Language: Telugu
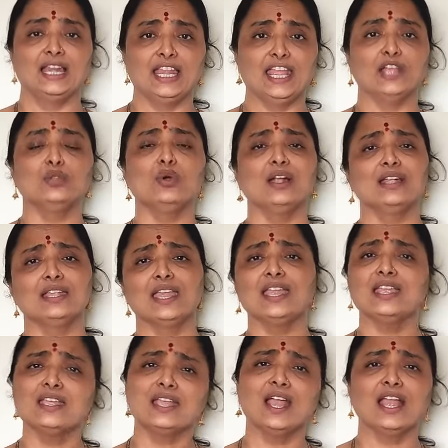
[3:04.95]
లేదు అంటే
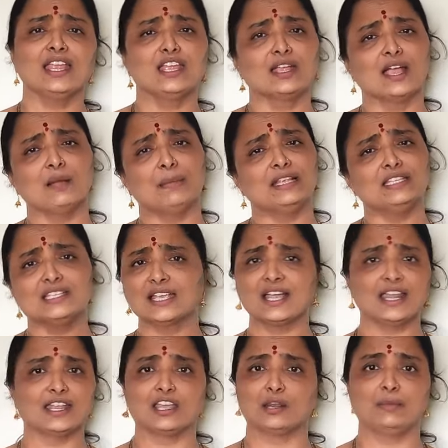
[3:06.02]
ఇంకా ఇంకా మంచి
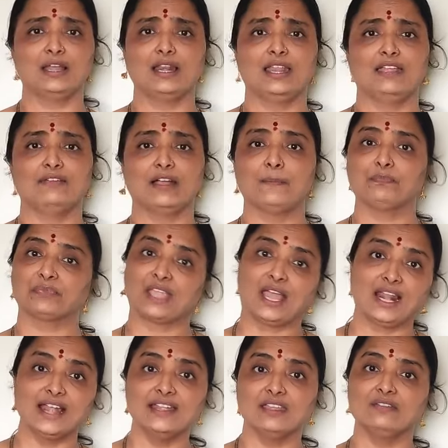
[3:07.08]
కార్యక్రమాలు లేవా
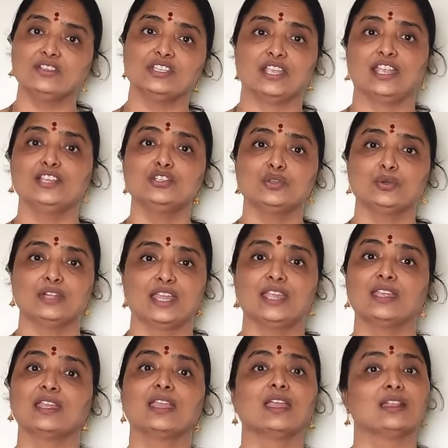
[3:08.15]
అలాంటివి చేయించుంటే
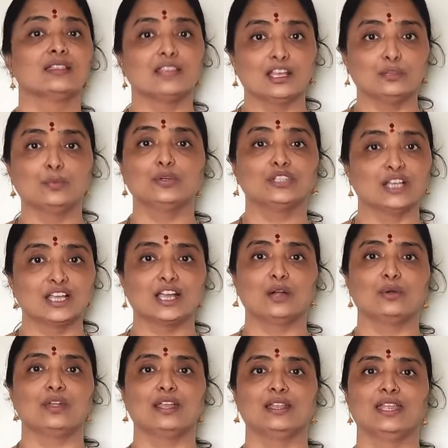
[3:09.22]
ఇంకెంత అద్భుతంగా
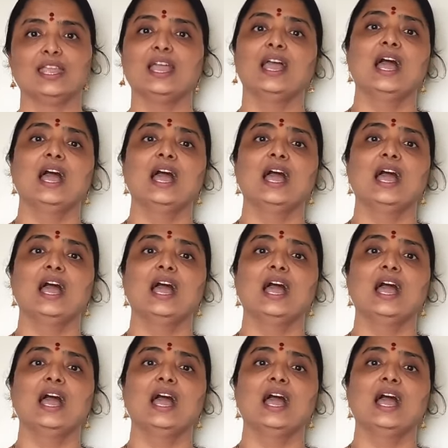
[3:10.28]
ఉండేది